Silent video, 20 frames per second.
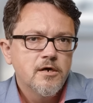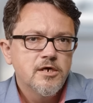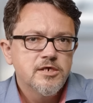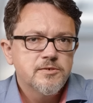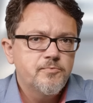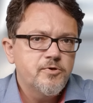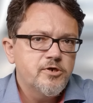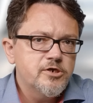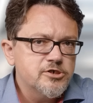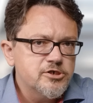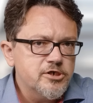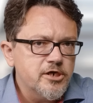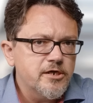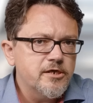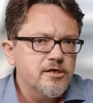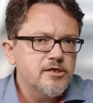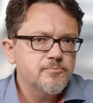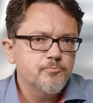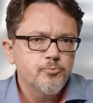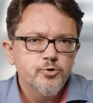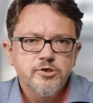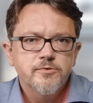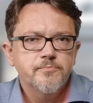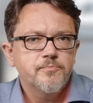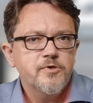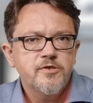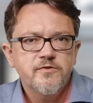сбережений, способ